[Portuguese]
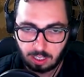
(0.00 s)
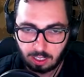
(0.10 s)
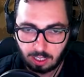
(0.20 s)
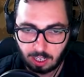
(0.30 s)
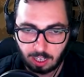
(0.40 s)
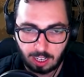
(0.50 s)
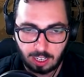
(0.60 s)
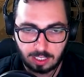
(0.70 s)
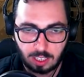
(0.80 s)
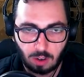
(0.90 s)
Né?
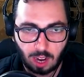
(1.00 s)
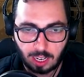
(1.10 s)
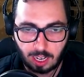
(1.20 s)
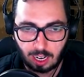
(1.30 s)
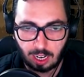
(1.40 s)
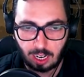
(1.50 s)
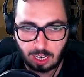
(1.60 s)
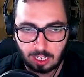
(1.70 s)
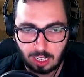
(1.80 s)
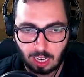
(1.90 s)
Esse é o. Ai,
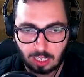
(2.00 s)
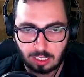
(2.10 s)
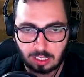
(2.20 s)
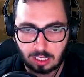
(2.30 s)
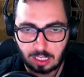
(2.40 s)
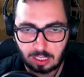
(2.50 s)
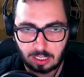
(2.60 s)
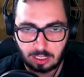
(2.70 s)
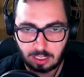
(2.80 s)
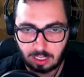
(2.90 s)
caraca! Ai,
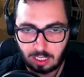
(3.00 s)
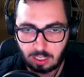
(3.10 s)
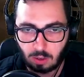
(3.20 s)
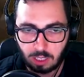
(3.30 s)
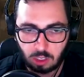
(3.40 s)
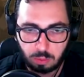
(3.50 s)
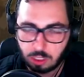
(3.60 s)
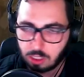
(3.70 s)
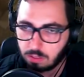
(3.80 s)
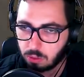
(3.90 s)
caracas! Esse é o grande
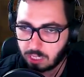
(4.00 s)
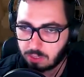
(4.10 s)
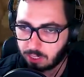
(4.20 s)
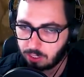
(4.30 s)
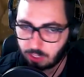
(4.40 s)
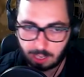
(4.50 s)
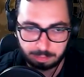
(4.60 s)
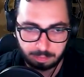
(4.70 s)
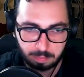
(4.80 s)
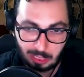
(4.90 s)
objetivo. Vou usar isso aqui já
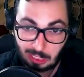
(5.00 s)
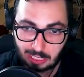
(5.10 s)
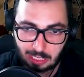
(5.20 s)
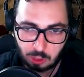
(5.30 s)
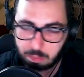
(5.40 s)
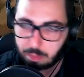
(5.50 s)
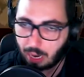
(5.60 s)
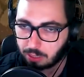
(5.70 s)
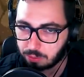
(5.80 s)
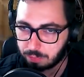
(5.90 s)
pra gente garantir o
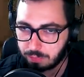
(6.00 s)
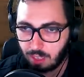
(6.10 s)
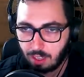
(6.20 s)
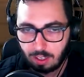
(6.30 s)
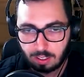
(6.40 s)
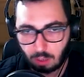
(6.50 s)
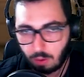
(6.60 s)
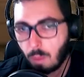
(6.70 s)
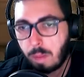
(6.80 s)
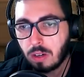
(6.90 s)
pacto. Então
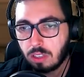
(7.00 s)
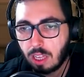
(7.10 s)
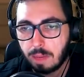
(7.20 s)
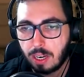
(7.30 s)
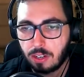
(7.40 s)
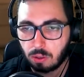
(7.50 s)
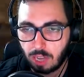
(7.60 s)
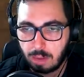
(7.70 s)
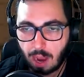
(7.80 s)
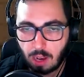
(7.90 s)
eu particularmente eu
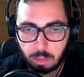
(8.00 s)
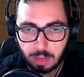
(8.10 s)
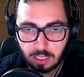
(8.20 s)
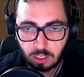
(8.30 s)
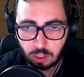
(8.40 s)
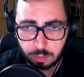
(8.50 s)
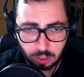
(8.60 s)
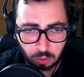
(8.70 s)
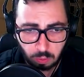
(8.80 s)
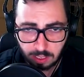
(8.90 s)
trabalho para esse tipo de
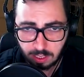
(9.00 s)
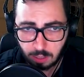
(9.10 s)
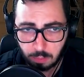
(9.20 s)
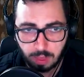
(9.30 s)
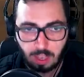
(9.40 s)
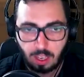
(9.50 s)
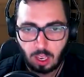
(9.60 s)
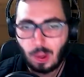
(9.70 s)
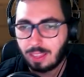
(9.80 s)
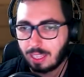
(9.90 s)
situação.
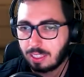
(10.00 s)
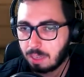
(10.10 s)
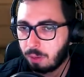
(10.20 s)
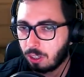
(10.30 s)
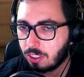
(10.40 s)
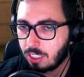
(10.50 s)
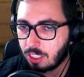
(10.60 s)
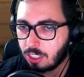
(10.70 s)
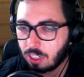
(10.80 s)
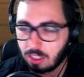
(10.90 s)
Eu entendo que pode ter
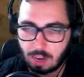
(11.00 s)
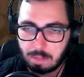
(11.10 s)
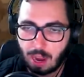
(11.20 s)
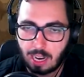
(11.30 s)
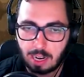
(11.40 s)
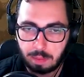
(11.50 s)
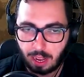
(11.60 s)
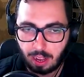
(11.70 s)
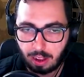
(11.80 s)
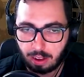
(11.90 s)
gente que trabalha
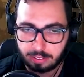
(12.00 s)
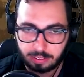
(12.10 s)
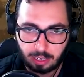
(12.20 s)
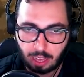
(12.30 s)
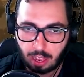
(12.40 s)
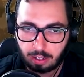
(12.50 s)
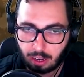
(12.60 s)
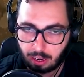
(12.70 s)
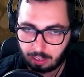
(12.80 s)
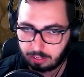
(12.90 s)
para, sei lá,
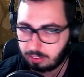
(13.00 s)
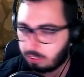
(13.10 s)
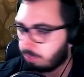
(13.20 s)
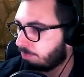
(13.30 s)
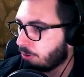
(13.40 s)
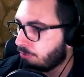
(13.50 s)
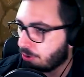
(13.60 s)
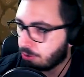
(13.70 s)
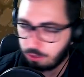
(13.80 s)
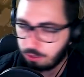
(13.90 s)
cara, pôr fogo no